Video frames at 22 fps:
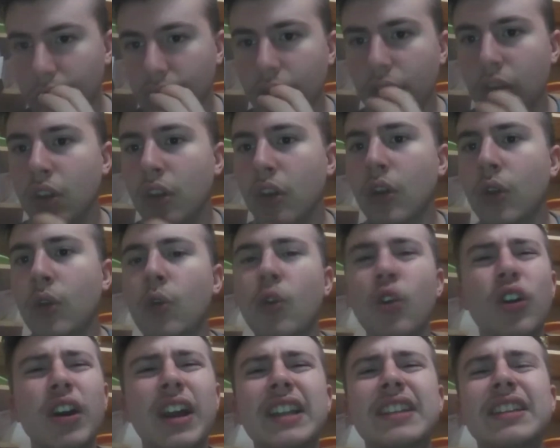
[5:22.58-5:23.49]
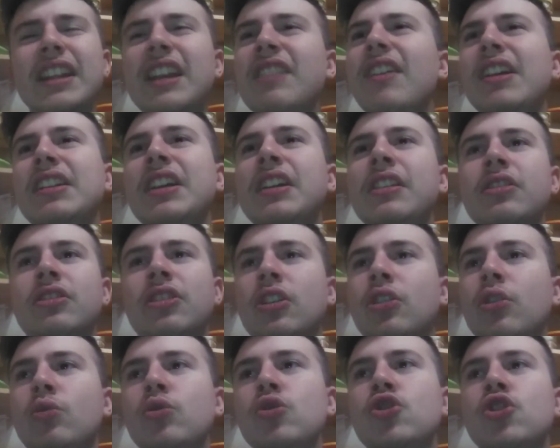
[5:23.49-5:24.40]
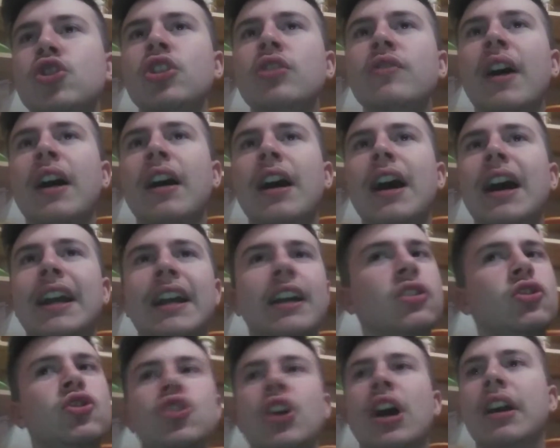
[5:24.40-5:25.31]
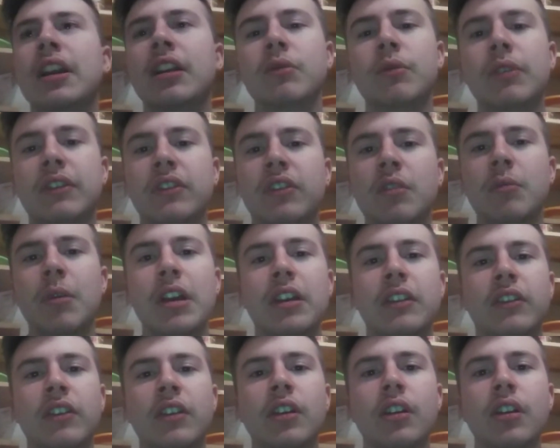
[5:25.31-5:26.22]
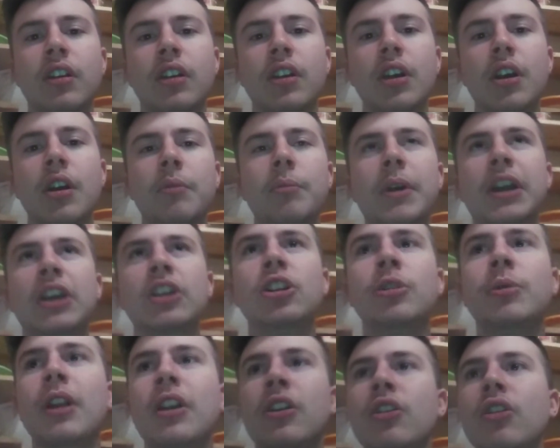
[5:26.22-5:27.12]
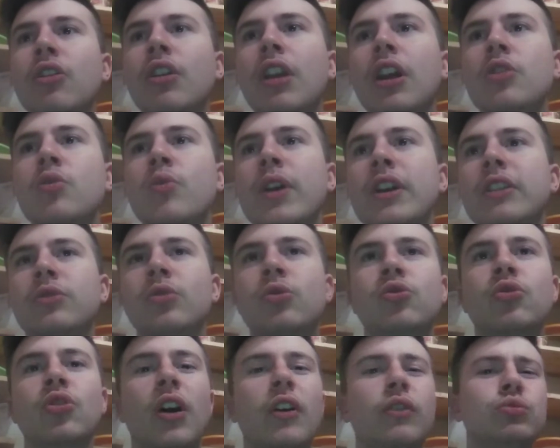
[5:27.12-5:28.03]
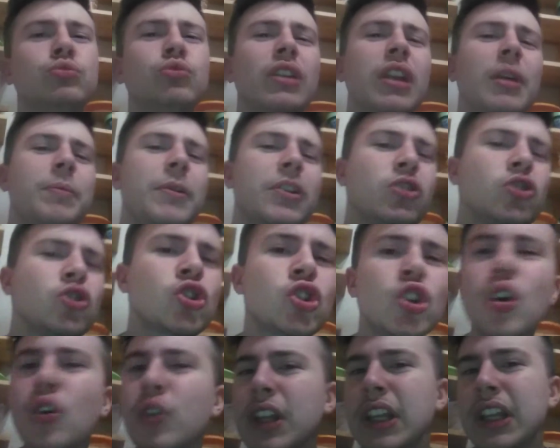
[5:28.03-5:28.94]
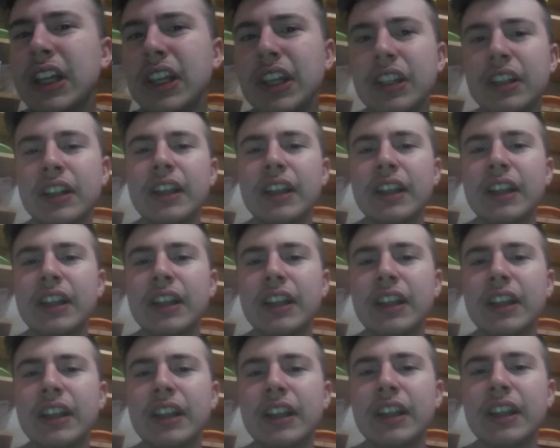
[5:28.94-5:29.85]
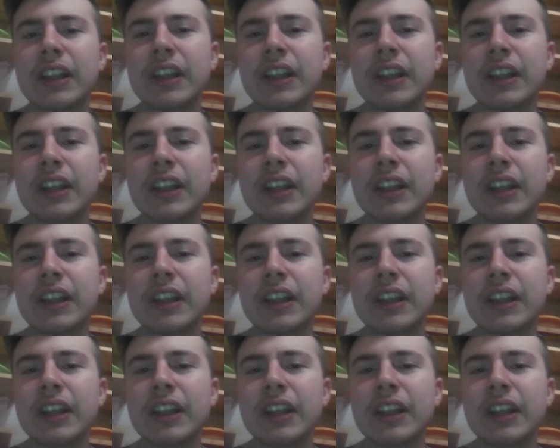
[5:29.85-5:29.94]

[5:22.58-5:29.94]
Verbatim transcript: dentro non riusciva a cacciare in questi mesi. Perché dopo l'errore con la Juventus ha avuto le peggiori critiche, anche io ho criticato tantissimo quando ha giocato